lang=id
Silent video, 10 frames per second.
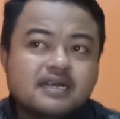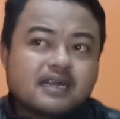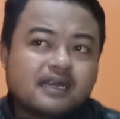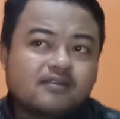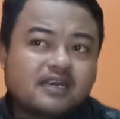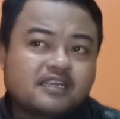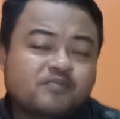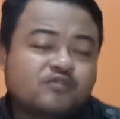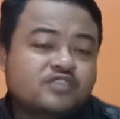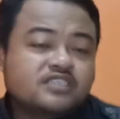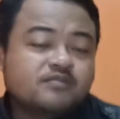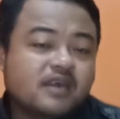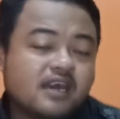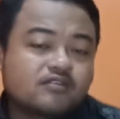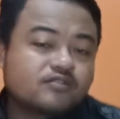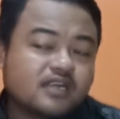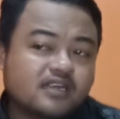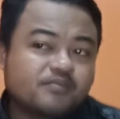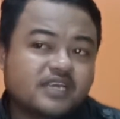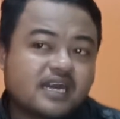Kalau Anda posisi bangkrut,
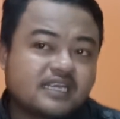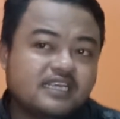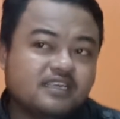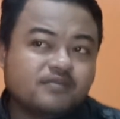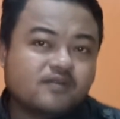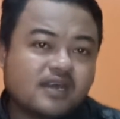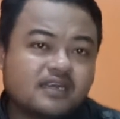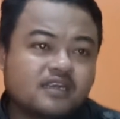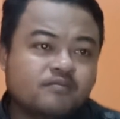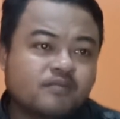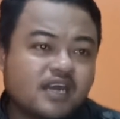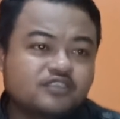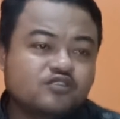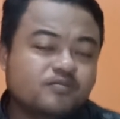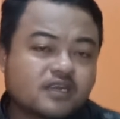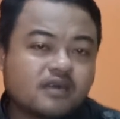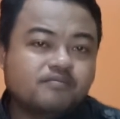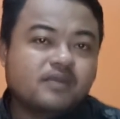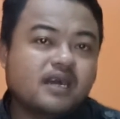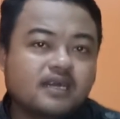Anda meyakini bahwa Anda maju
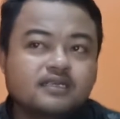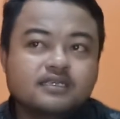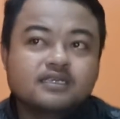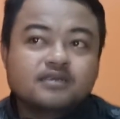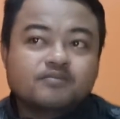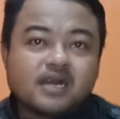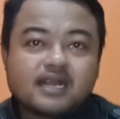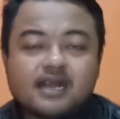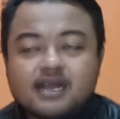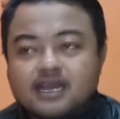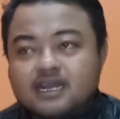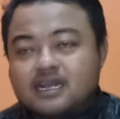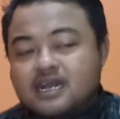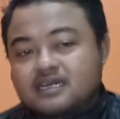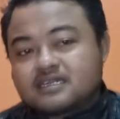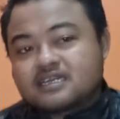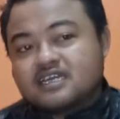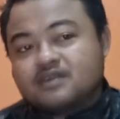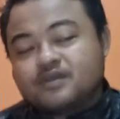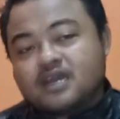berkembang, maka
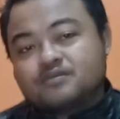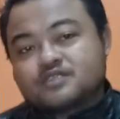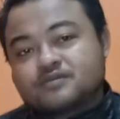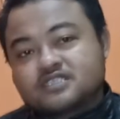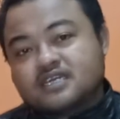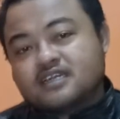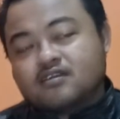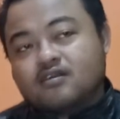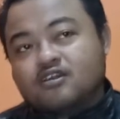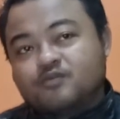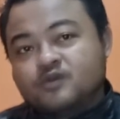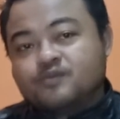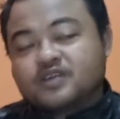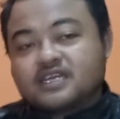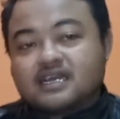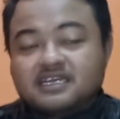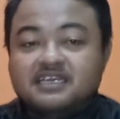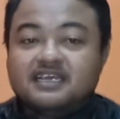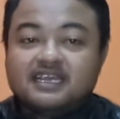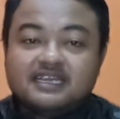terkirim kalam semesta dan Allah pun memberikan
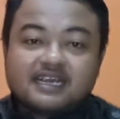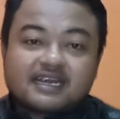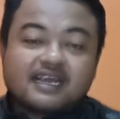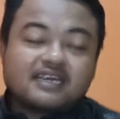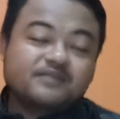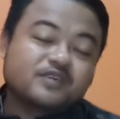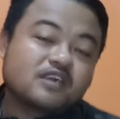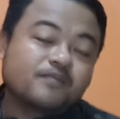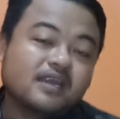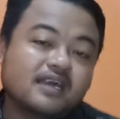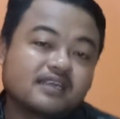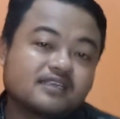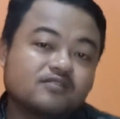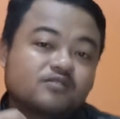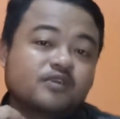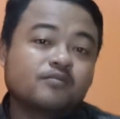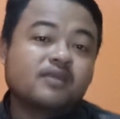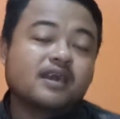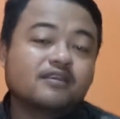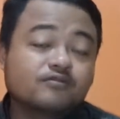ide-ide kreatif ke kepala kita untuk
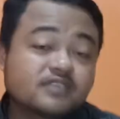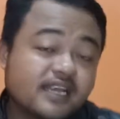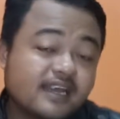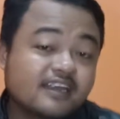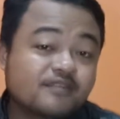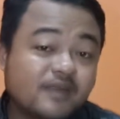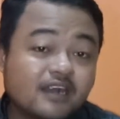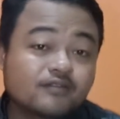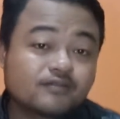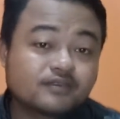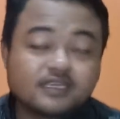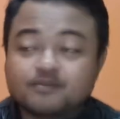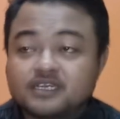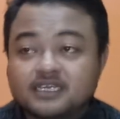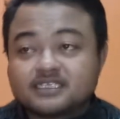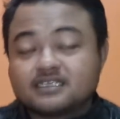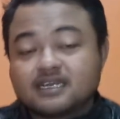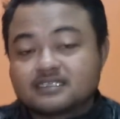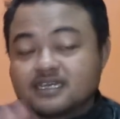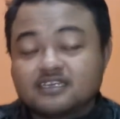mengembangkan usaha yang lagi bangkrut yang banyak saya
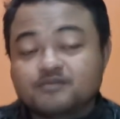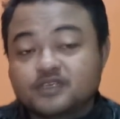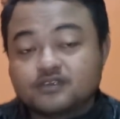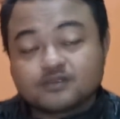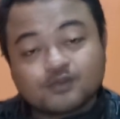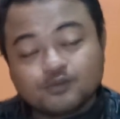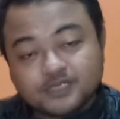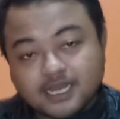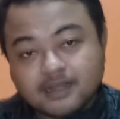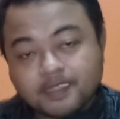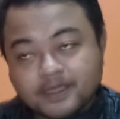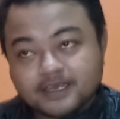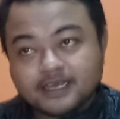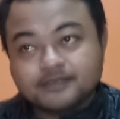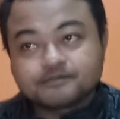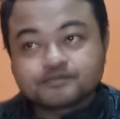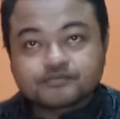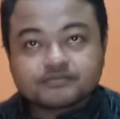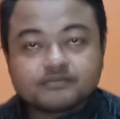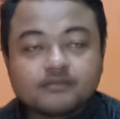jelaskan di video sebelumnya ya.
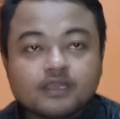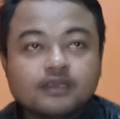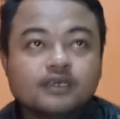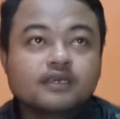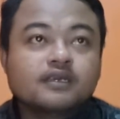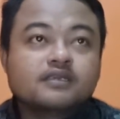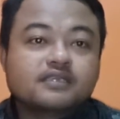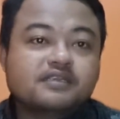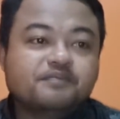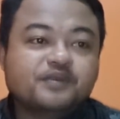Jadi